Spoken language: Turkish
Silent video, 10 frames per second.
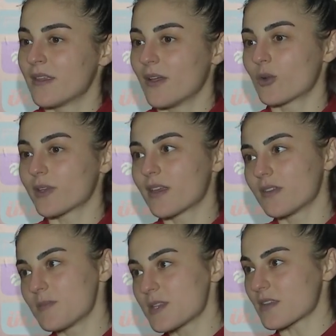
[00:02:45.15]
Ya oradaki
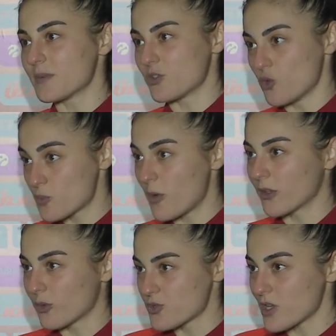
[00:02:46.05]
hedefimiz de tabii ki 3
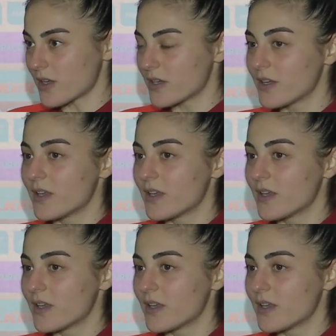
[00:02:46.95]
puan olacak.